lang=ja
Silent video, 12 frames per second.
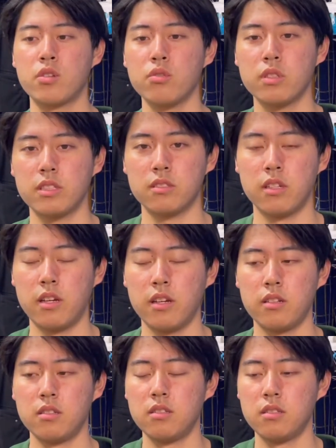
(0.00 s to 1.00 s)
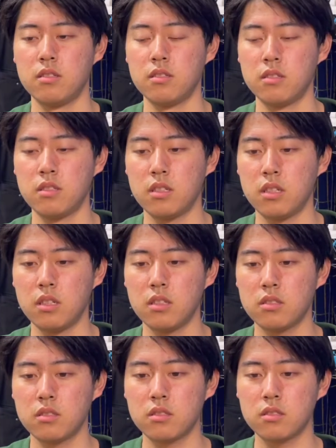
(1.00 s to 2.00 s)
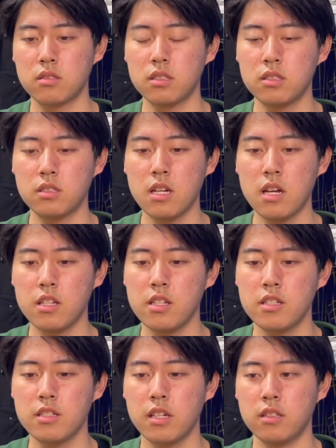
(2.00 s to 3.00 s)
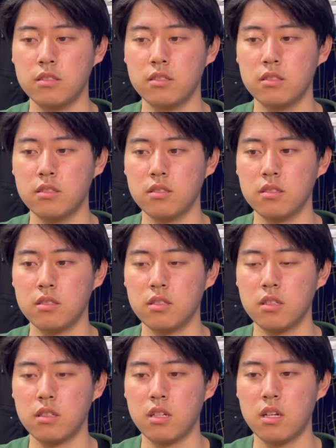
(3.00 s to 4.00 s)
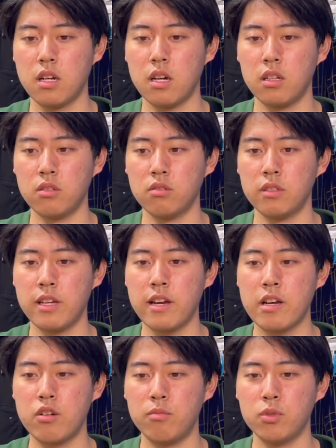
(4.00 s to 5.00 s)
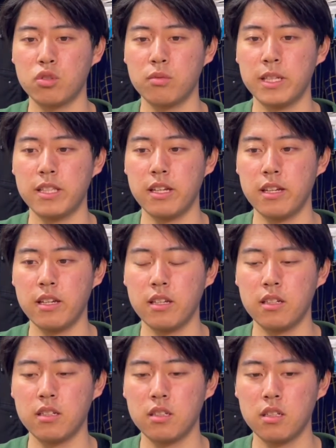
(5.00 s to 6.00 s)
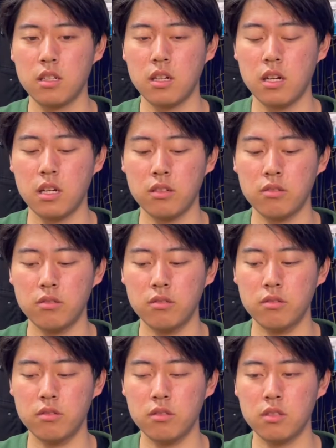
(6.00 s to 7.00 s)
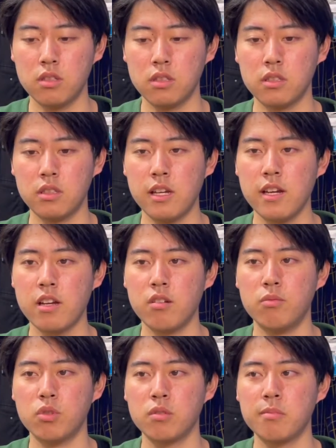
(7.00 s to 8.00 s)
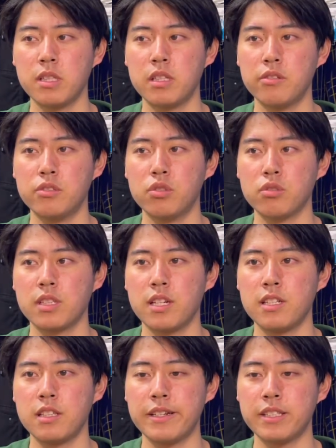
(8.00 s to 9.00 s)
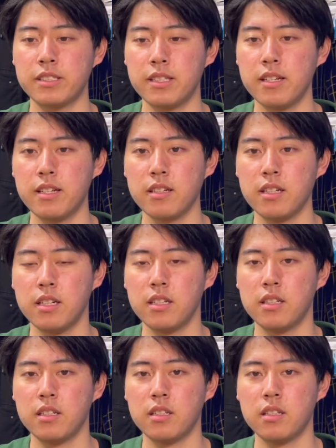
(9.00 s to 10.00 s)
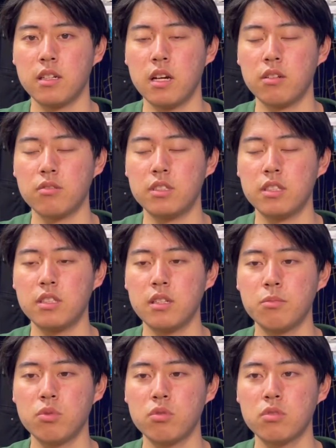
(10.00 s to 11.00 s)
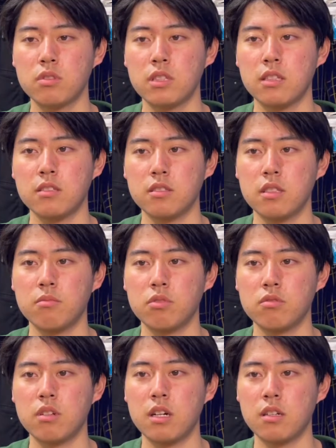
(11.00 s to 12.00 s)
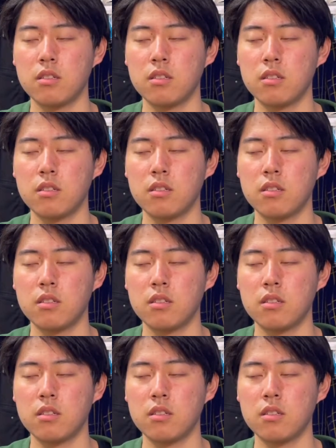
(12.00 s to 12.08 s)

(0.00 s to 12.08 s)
今日ですね、ツイッターに以前、あの、出会いを求めて、あの、出会いを求めてる女性に対して、あの、DM を送ったんですね、僕は。